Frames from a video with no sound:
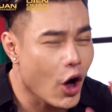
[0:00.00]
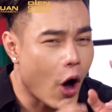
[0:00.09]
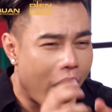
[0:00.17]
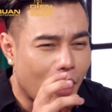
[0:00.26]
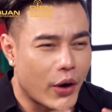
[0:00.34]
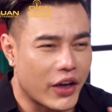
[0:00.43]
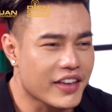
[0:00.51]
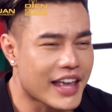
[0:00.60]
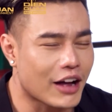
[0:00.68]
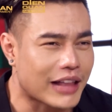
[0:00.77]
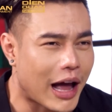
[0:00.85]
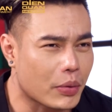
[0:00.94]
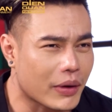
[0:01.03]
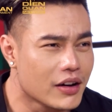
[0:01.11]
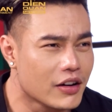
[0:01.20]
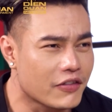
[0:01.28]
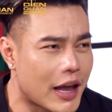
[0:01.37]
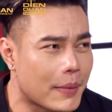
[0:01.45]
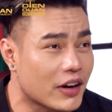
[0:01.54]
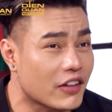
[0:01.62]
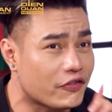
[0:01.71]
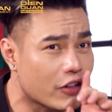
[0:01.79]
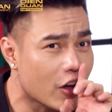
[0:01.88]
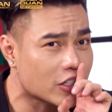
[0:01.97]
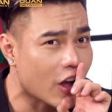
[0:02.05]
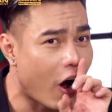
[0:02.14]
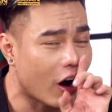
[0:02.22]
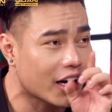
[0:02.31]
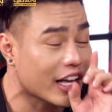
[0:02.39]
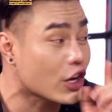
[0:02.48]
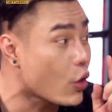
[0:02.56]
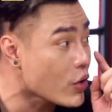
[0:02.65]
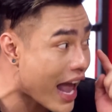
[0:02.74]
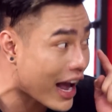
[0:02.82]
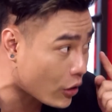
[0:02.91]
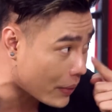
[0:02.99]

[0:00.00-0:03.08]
nó hòa quyện với nhau tạo cái hương vị mà nó nó sọt lên cái khú giác